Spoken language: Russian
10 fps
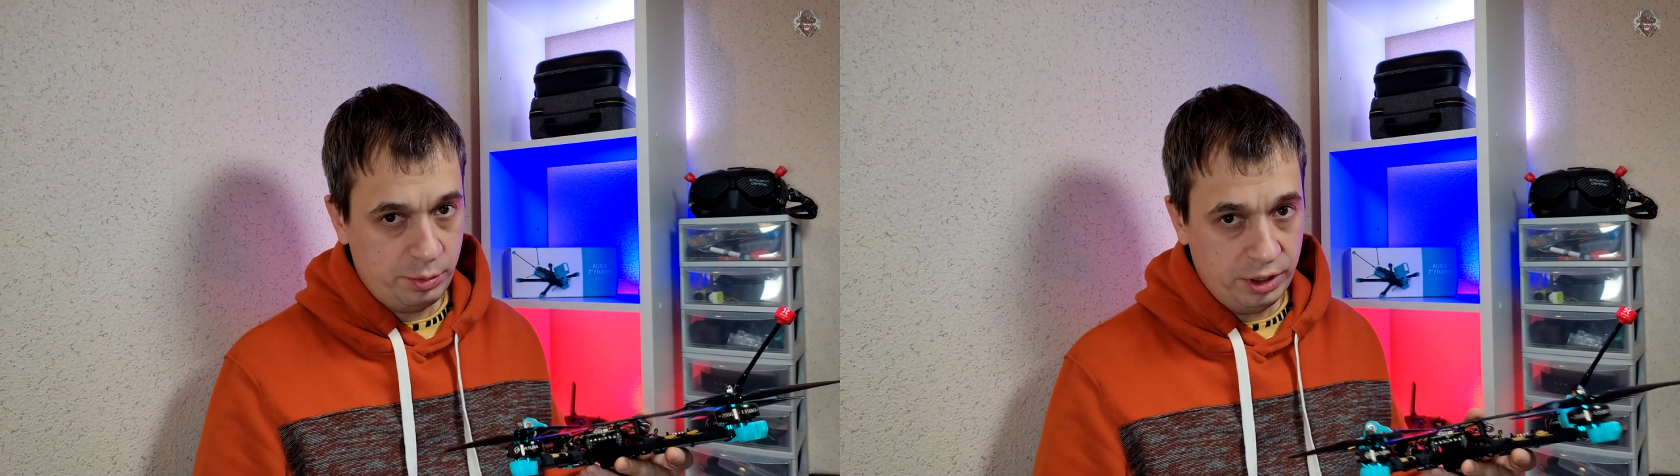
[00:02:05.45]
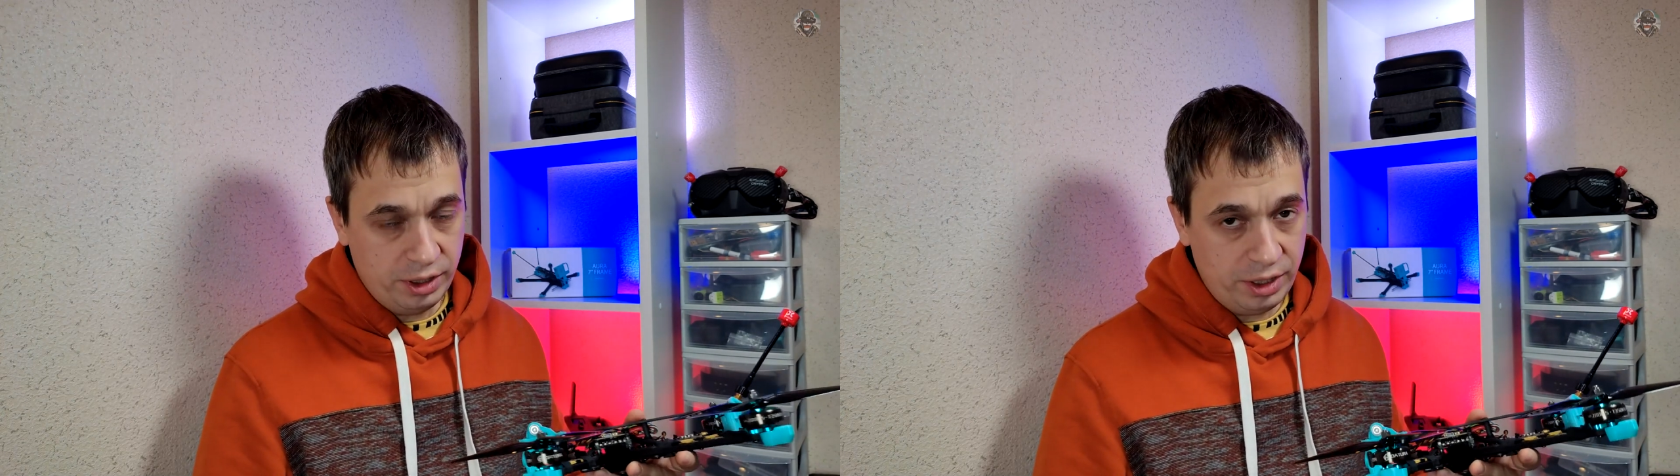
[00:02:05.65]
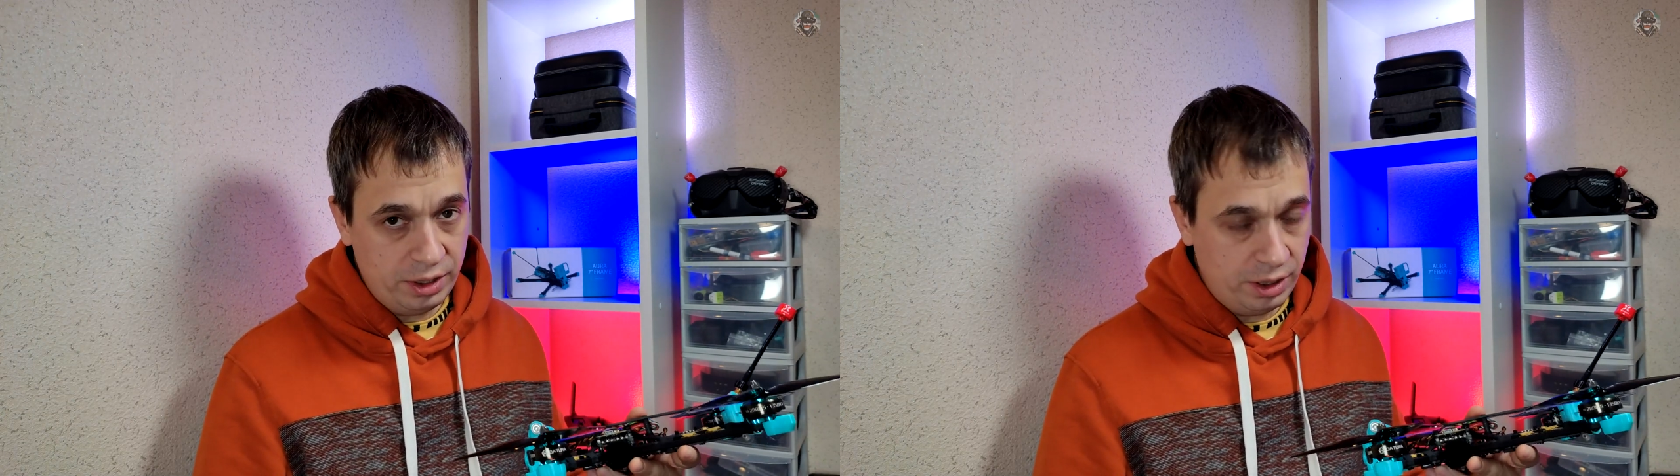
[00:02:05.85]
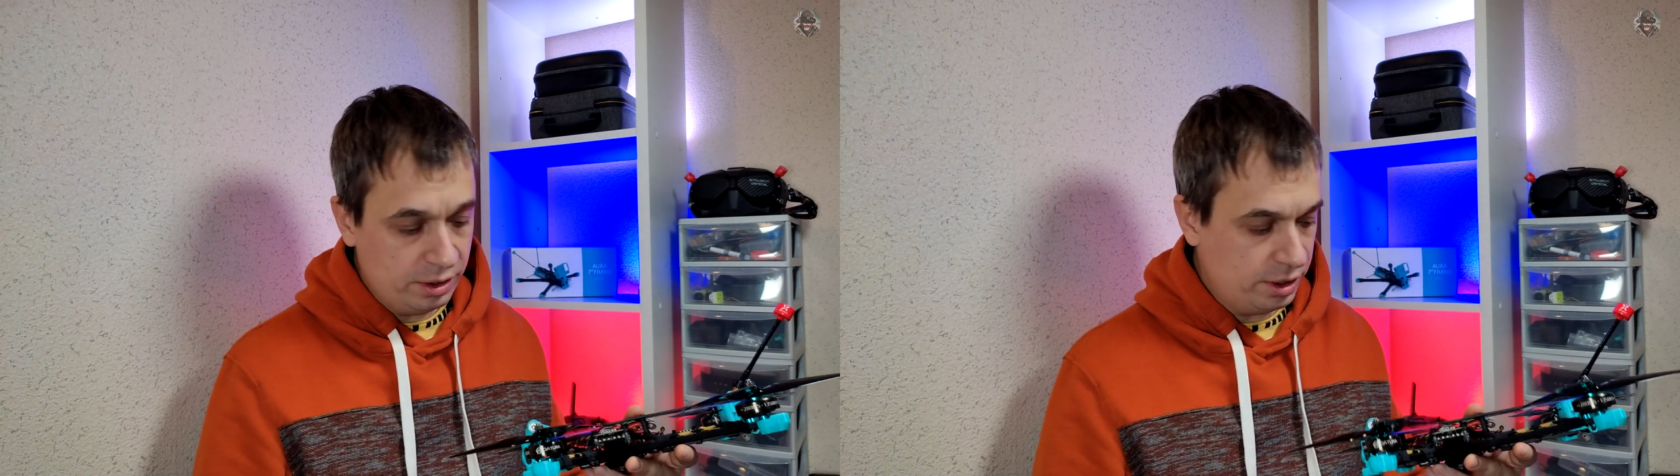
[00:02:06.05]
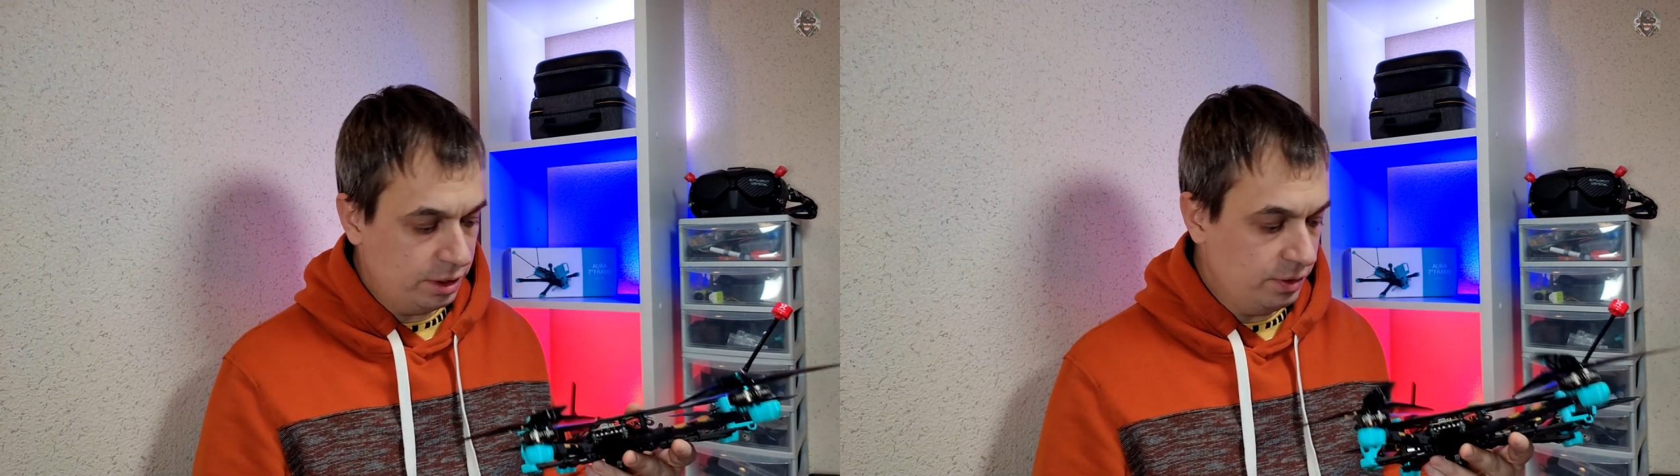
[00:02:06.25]

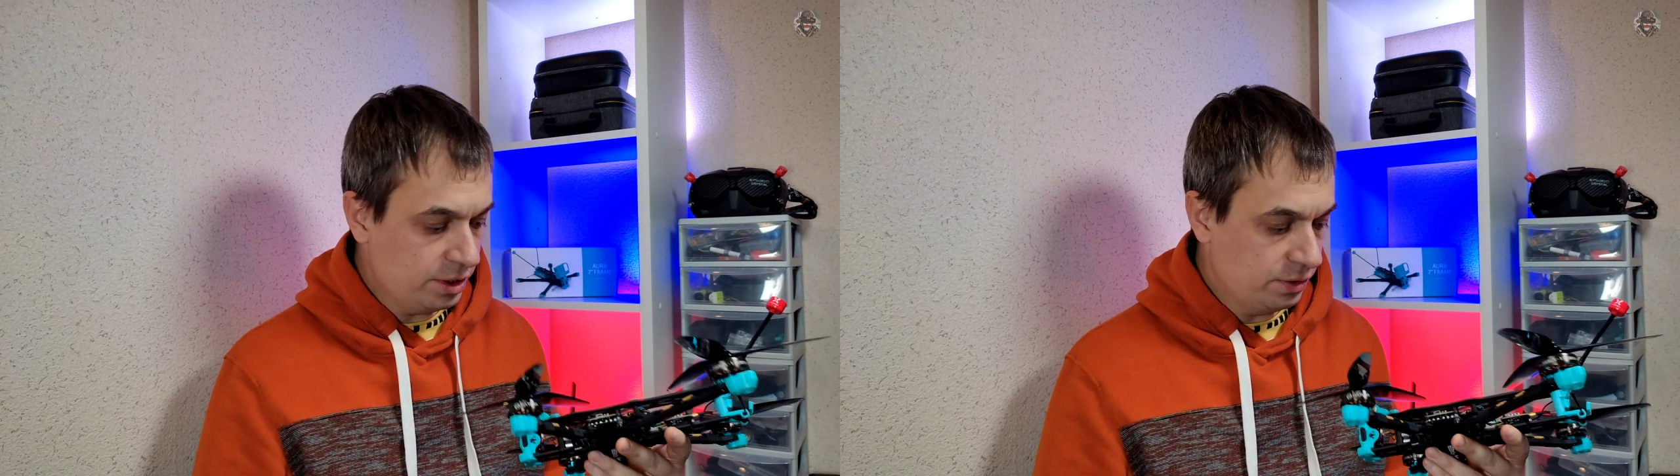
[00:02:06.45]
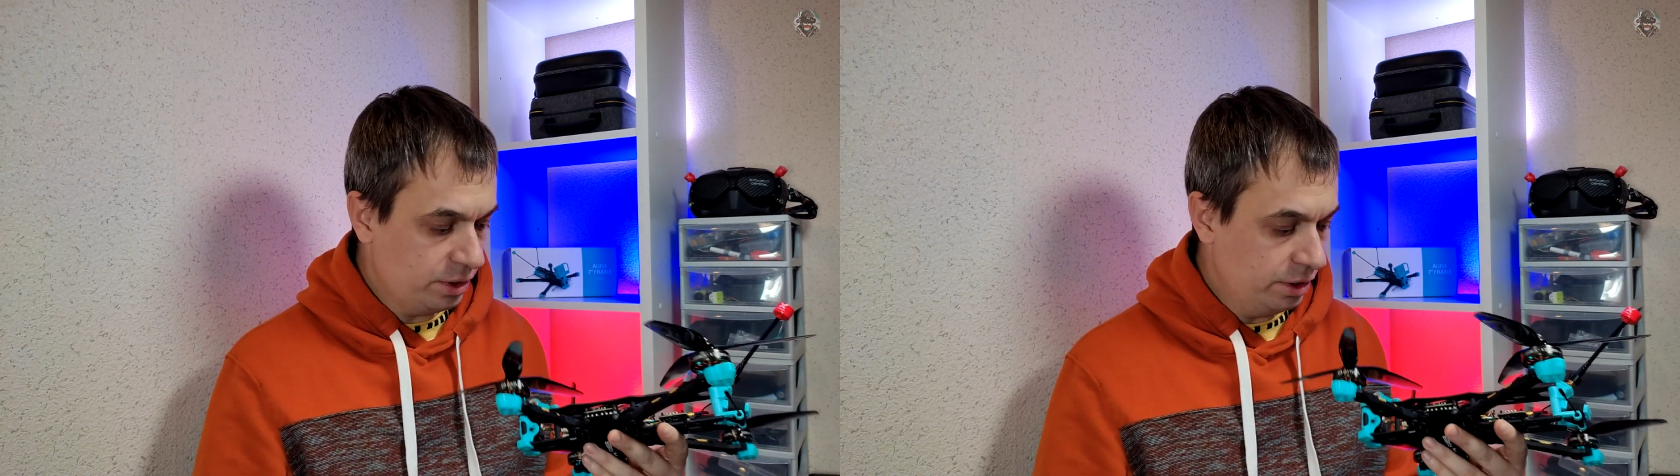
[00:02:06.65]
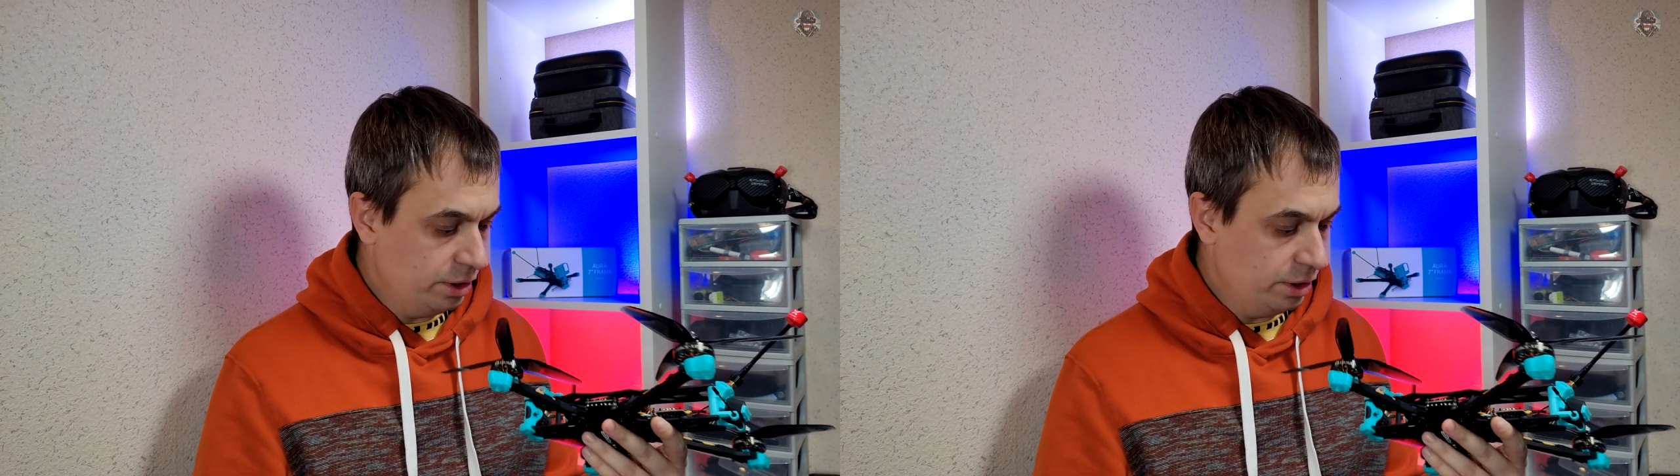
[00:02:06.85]
спонтанно, соответственно,